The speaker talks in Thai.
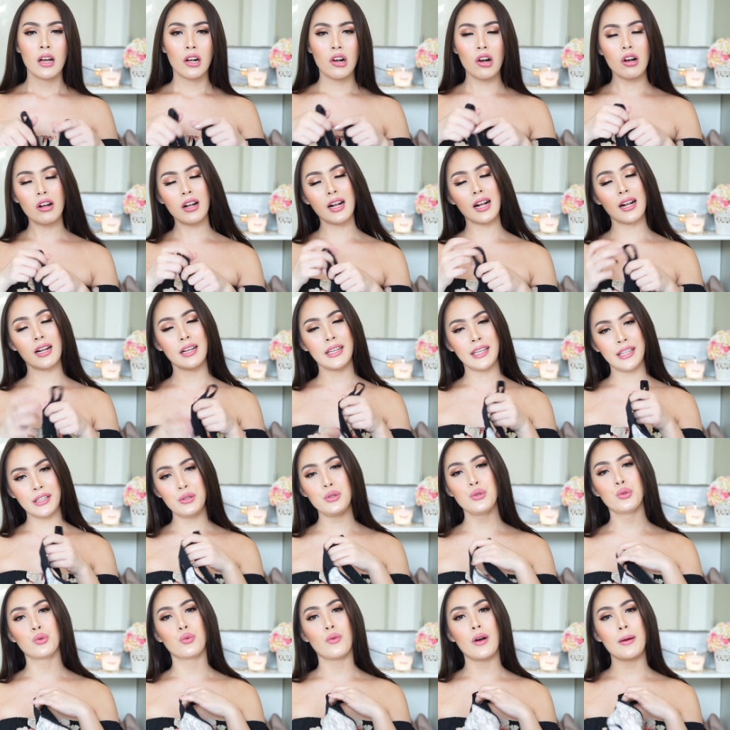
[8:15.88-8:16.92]
ก็คิด
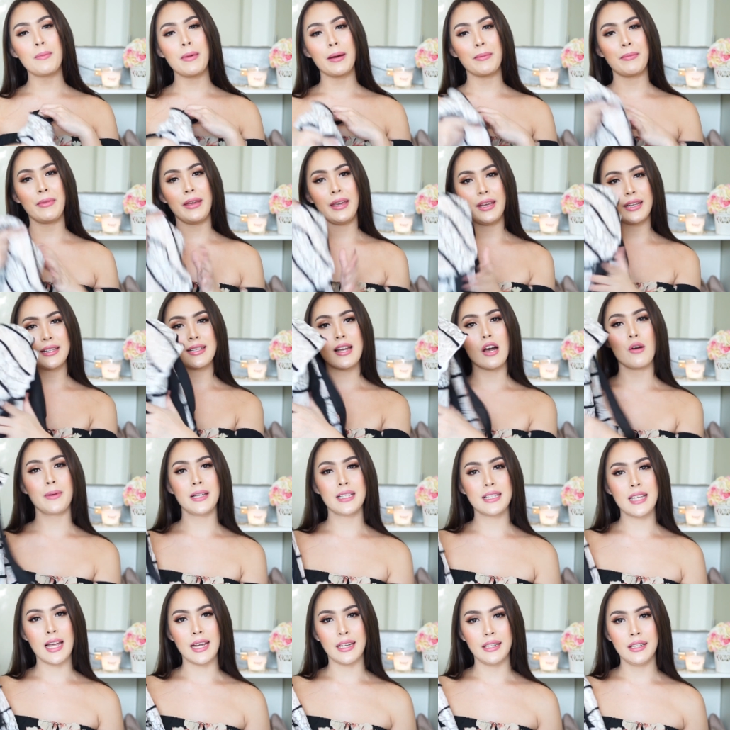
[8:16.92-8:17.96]
อยู่ว่าแบบจะเอาไป
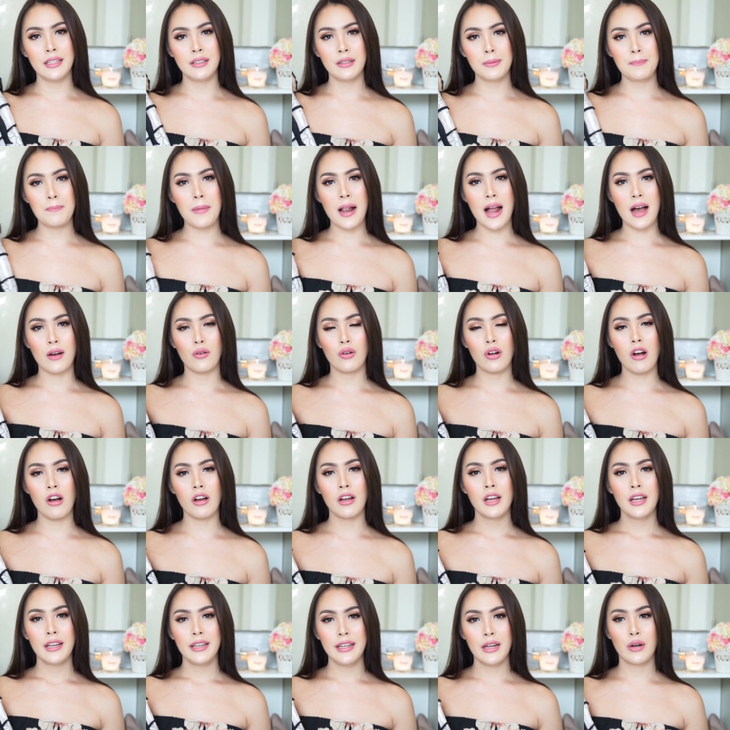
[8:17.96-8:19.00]
ใส่ดีหรือเปล่าก็
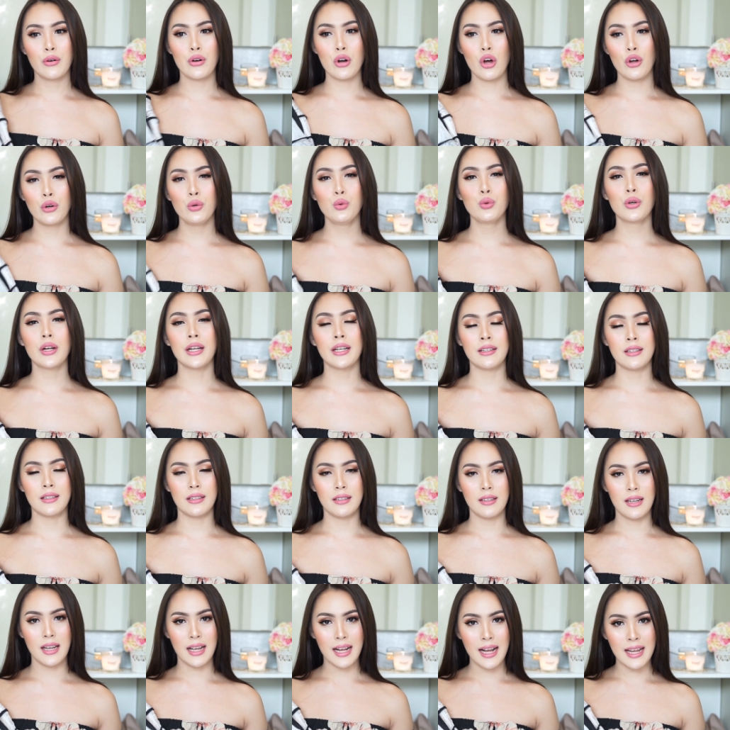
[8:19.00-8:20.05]
เดี๋ยวรอดูกัน
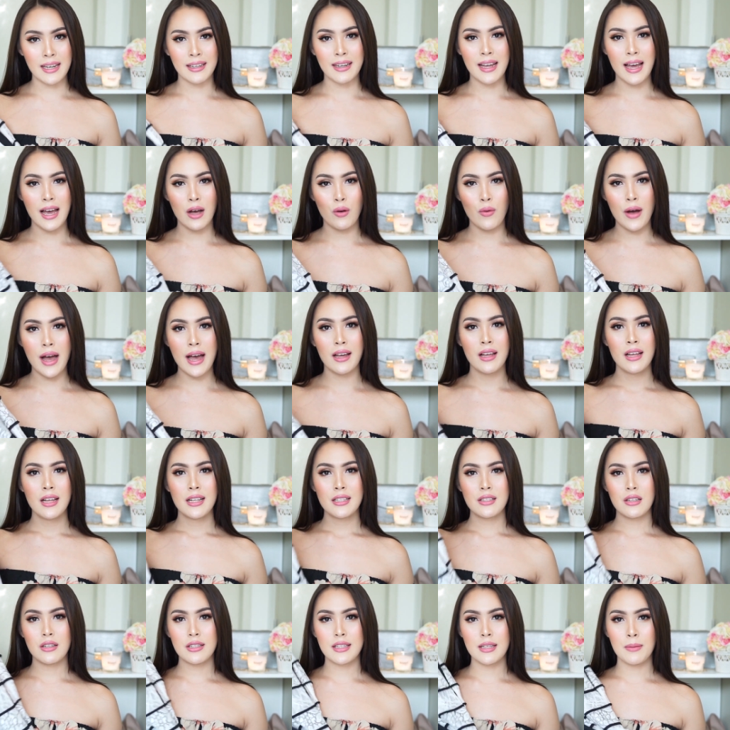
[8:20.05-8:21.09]
ละกันนะคะว่า
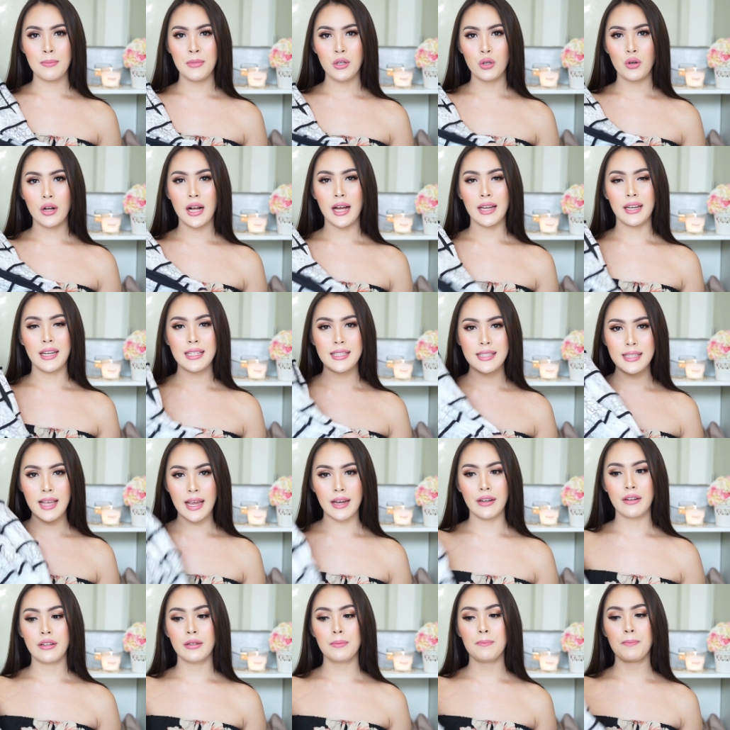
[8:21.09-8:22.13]
จอจะมีโอกาสได้ใส่
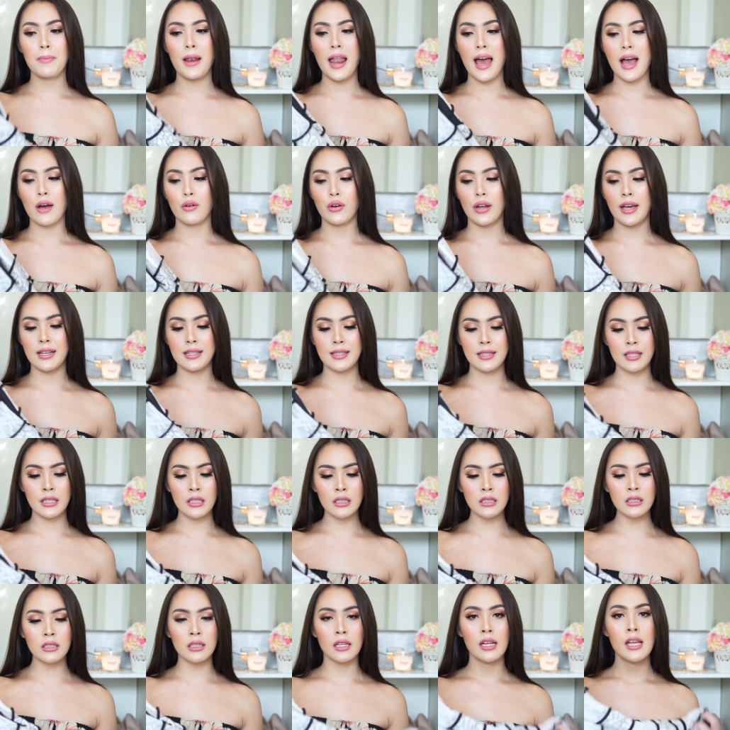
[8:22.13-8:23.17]
หรือเปล่านะคะ
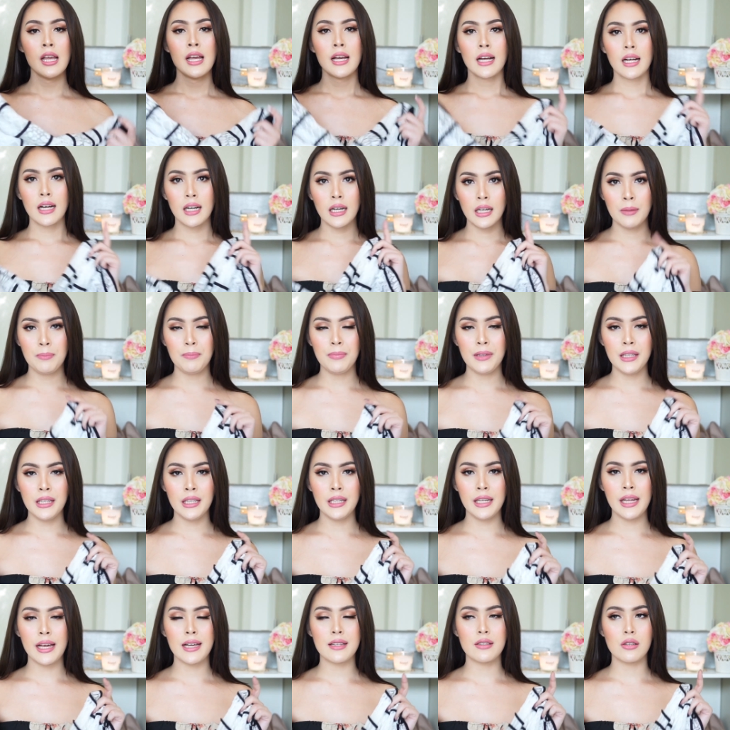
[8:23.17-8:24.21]
ซึ่งคลิปนี้
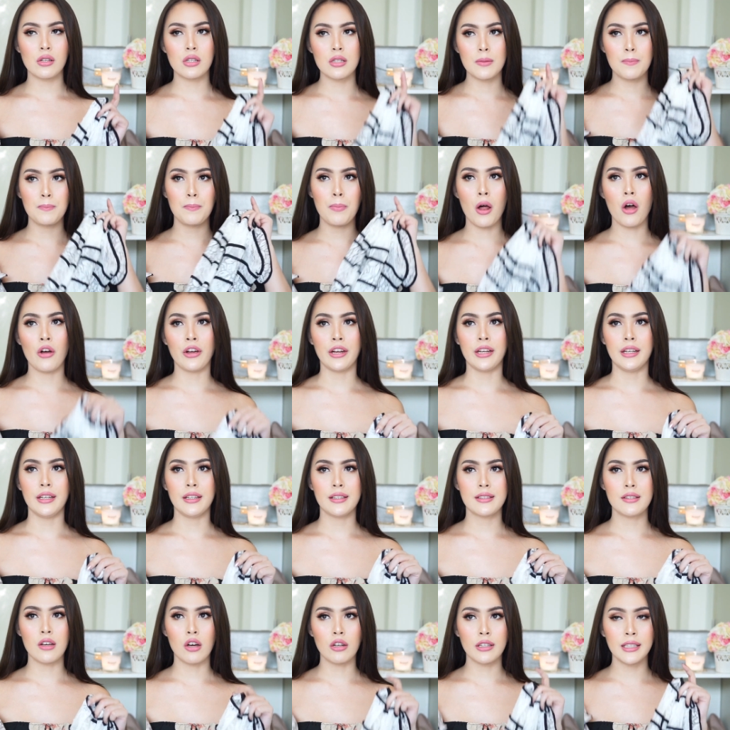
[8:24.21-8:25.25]
เนี่ยจอจะปล่อย
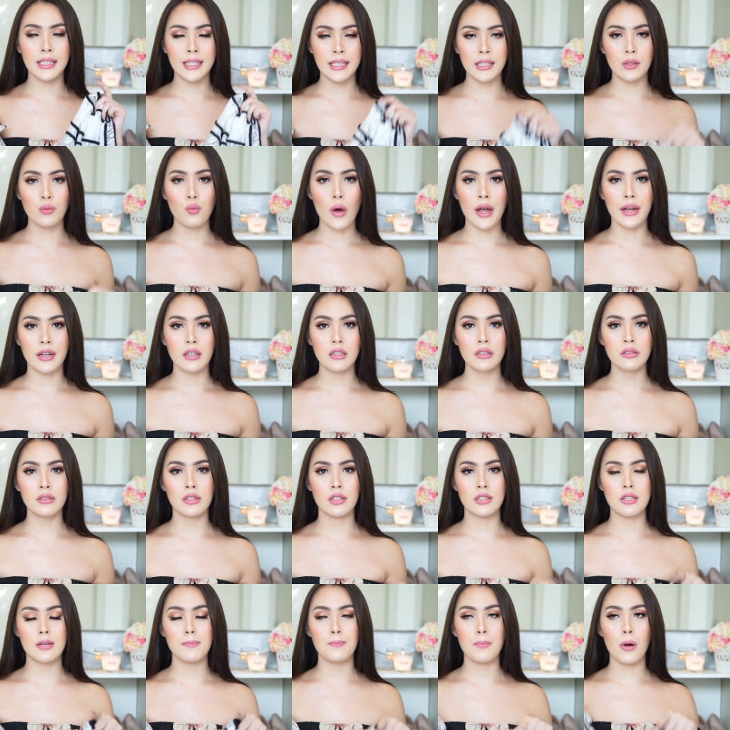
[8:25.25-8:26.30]
จอคิดไว้ก็คือจ
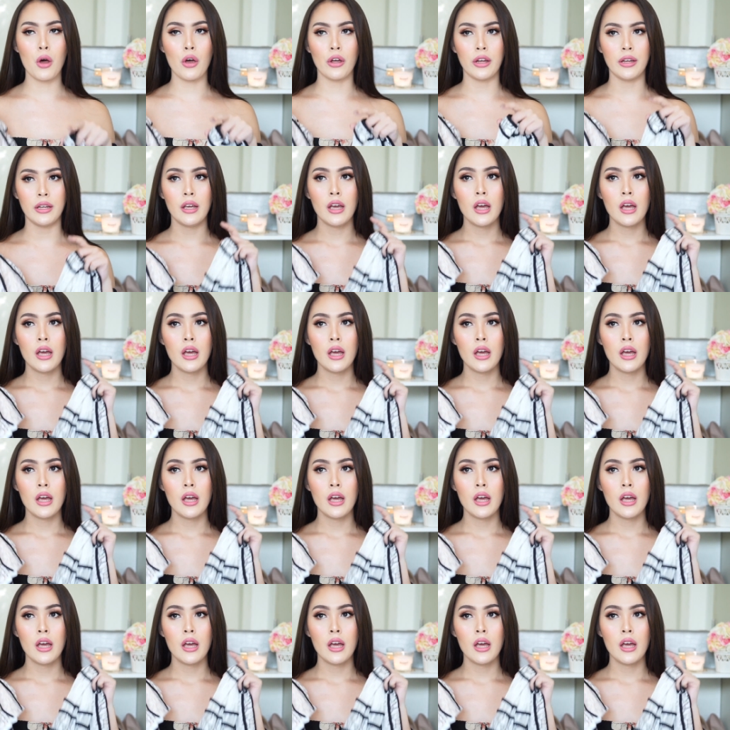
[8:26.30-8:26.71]
อจะปล่อย